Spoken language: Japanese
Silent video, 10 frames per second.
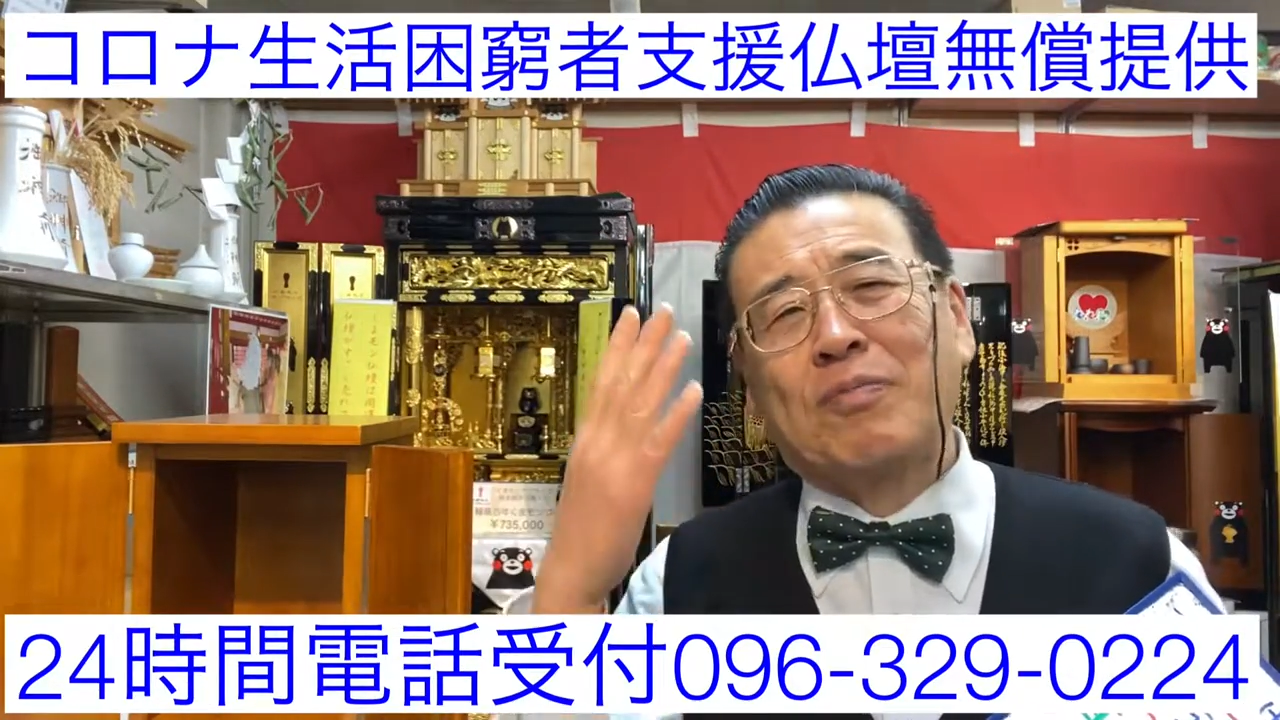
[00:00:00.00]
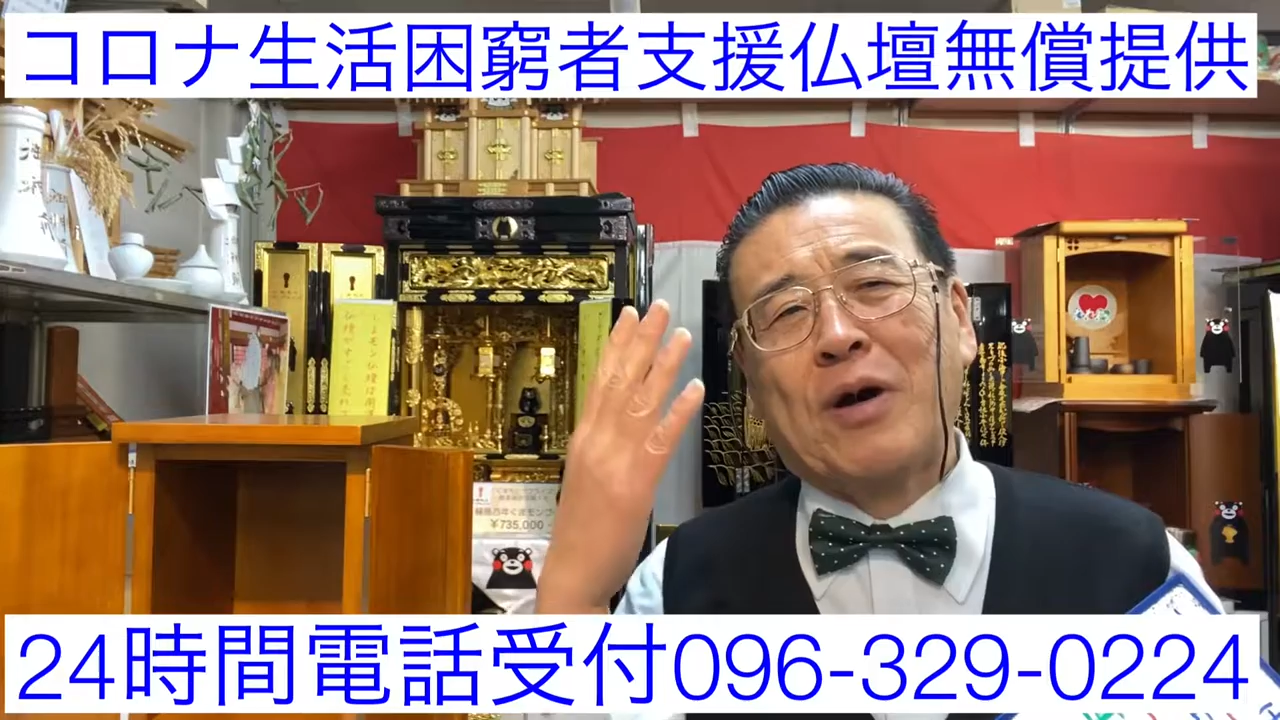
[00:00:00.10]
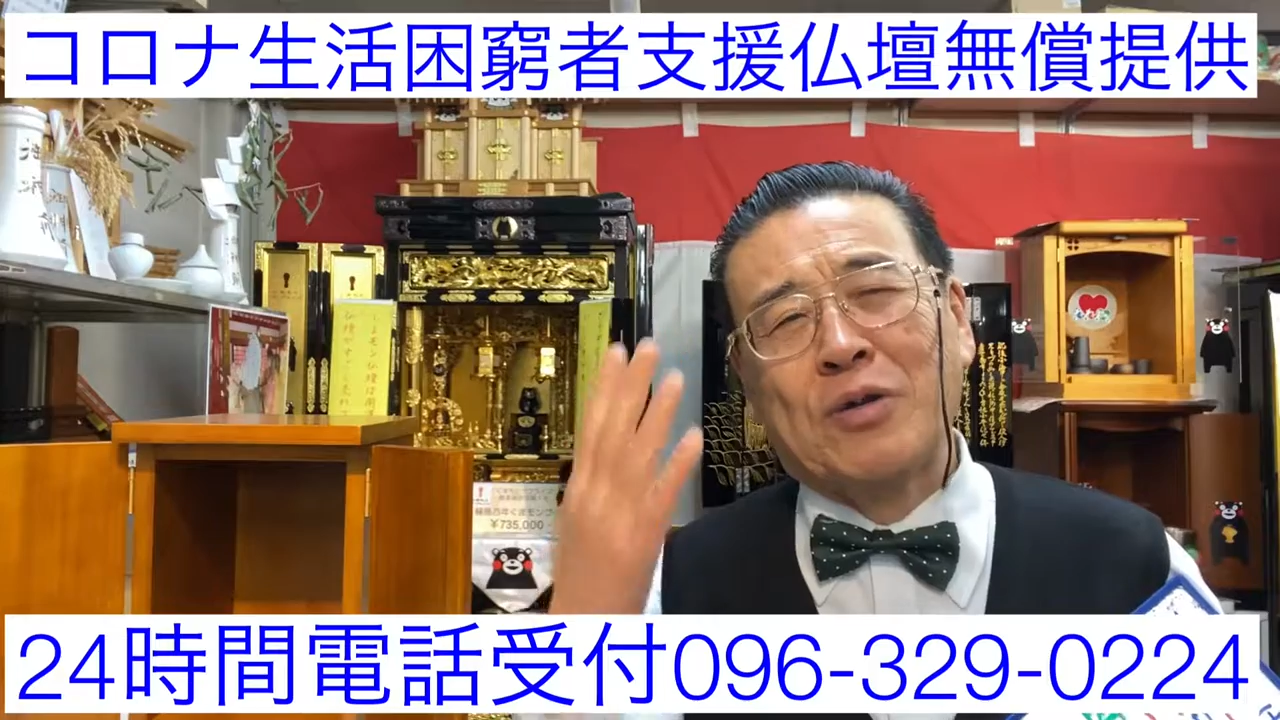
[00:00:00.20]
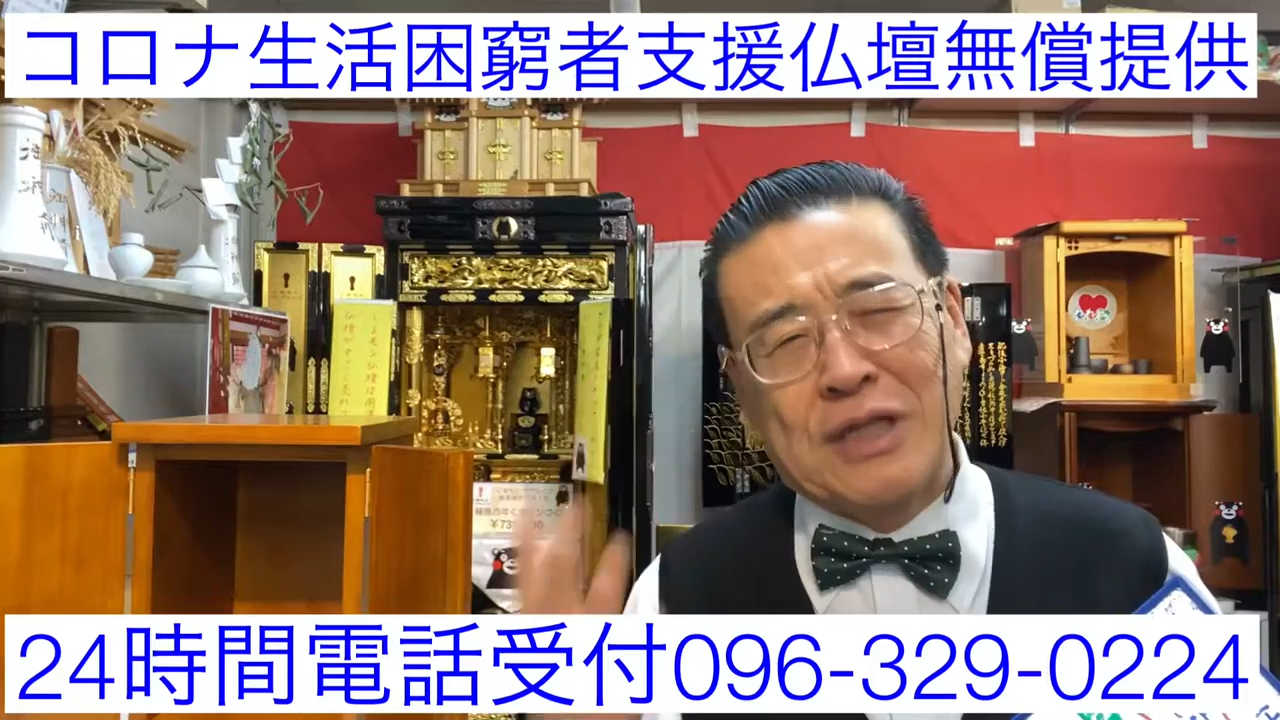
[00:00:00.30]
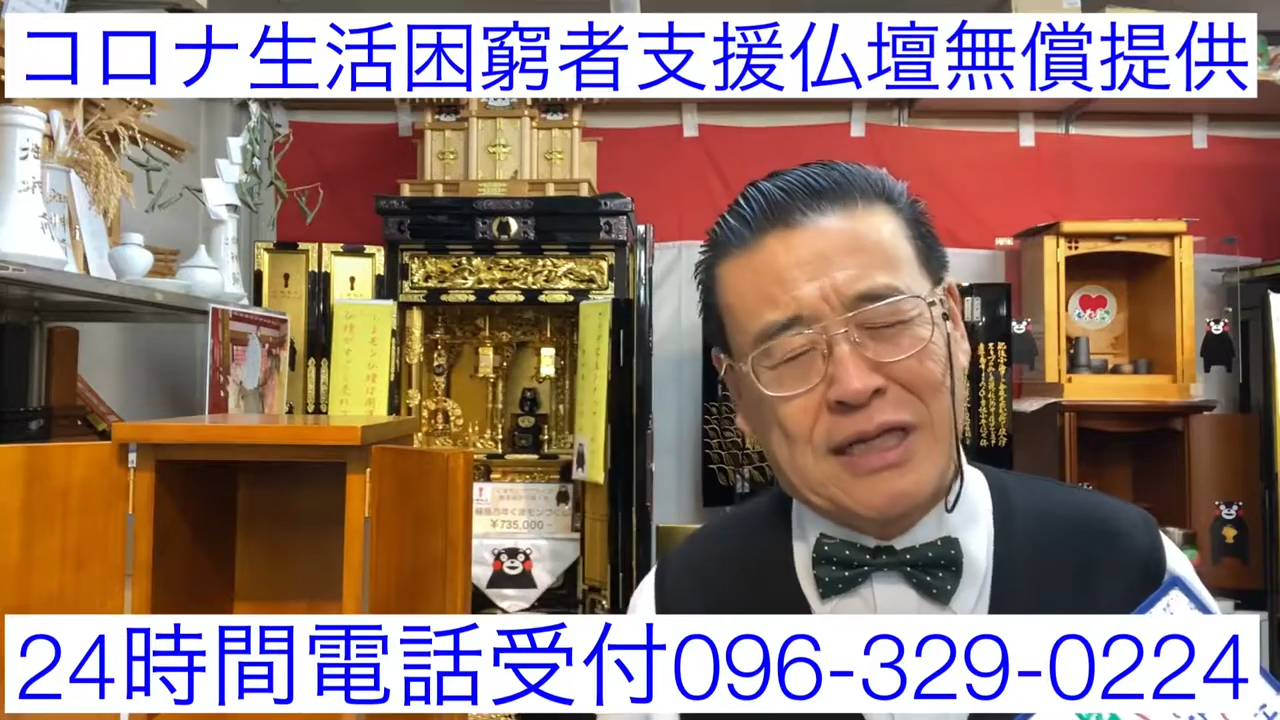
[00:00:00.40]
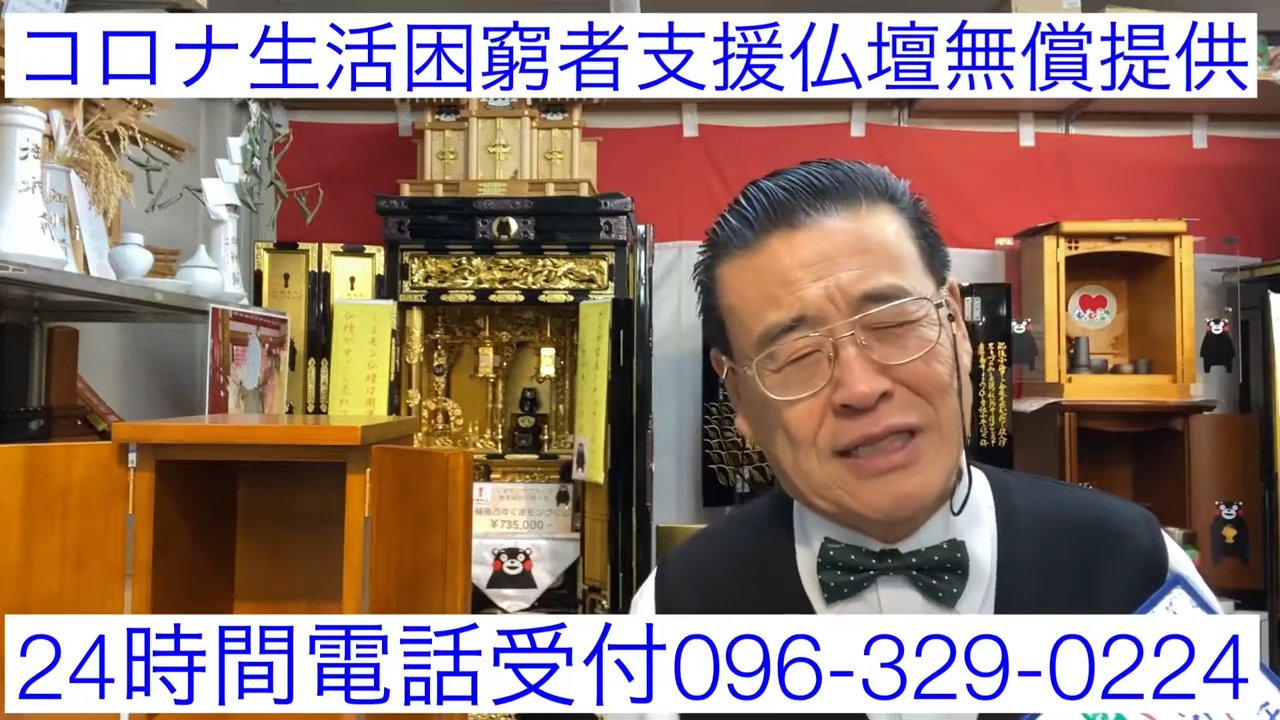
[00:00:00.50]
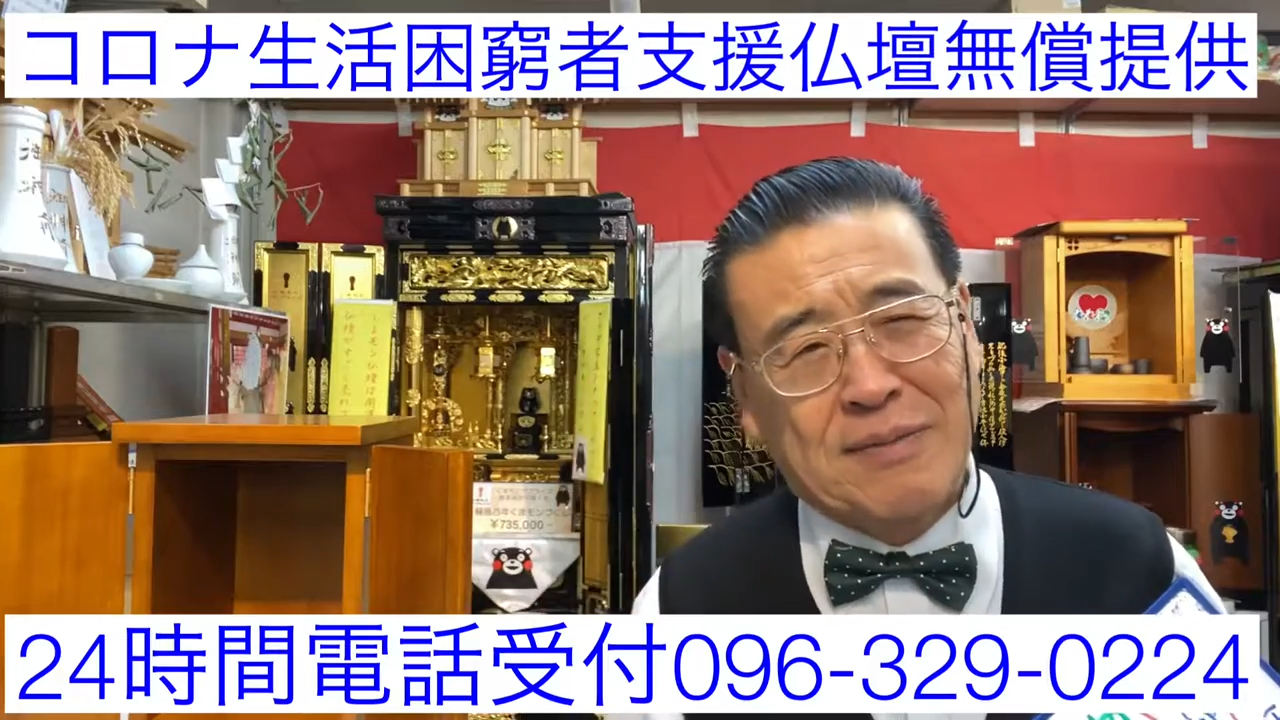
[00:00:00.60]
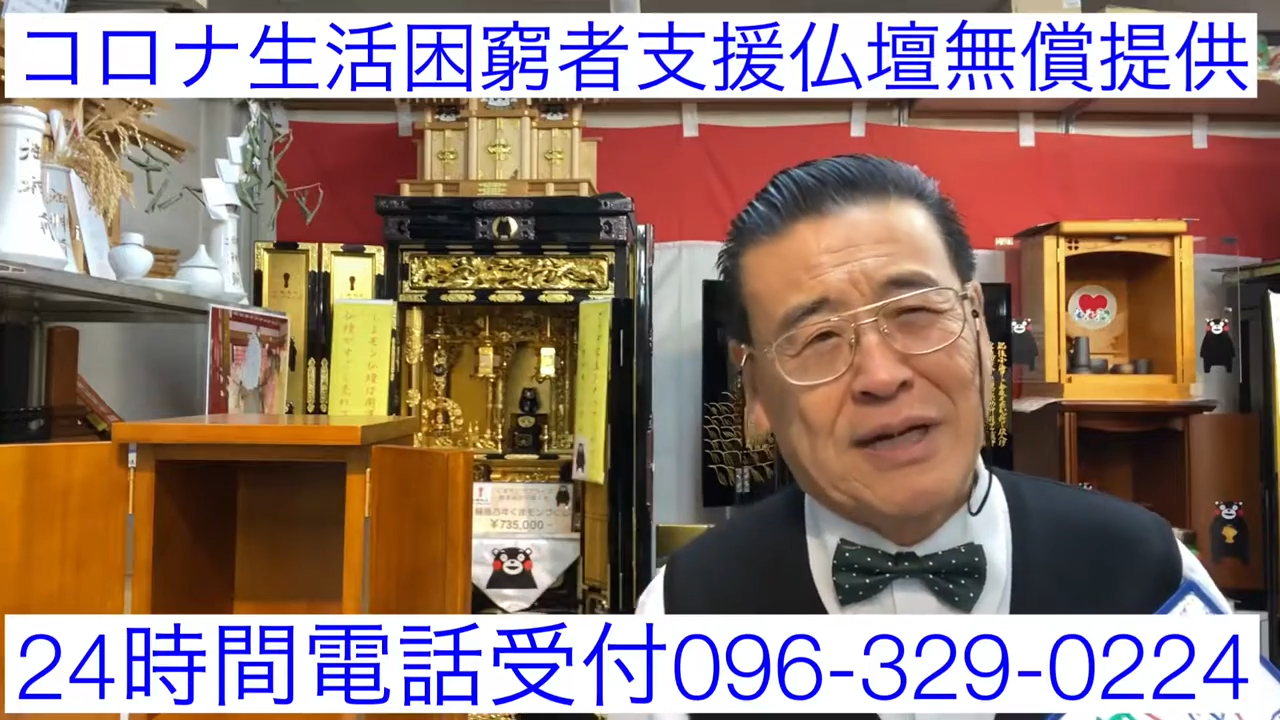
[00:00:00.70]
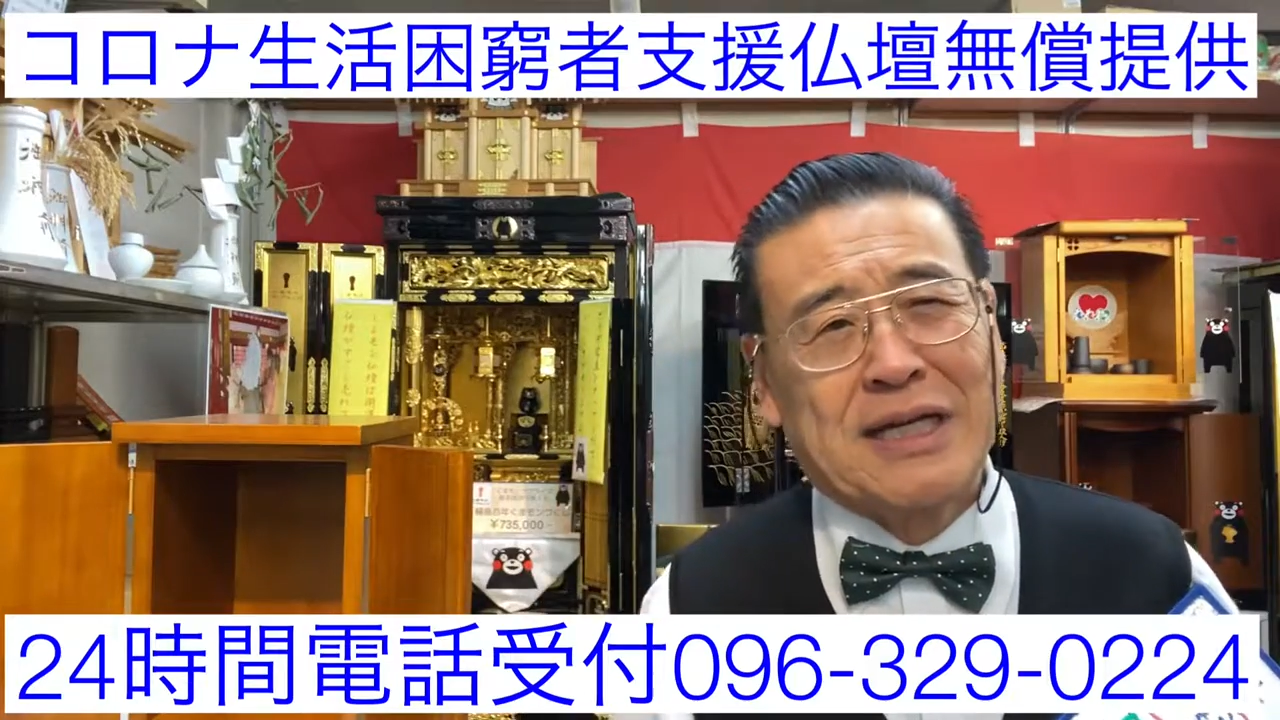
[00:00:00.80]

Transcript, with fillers: お寺様